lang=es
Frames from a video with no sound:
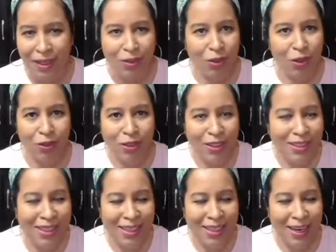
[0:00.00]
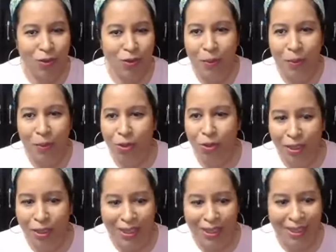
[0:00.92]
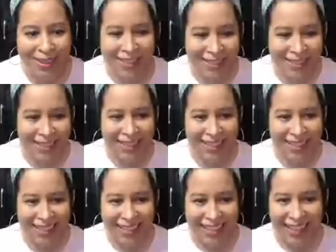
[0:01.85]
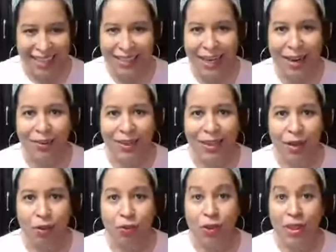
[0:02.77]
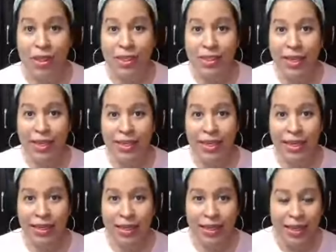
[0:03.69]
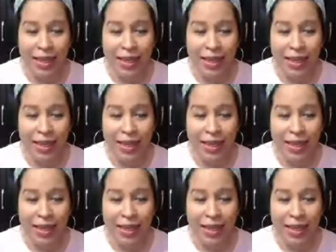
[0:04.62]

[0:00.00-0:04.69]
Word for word: Yo no sé si en algún momento de, la vida ustedes hayan,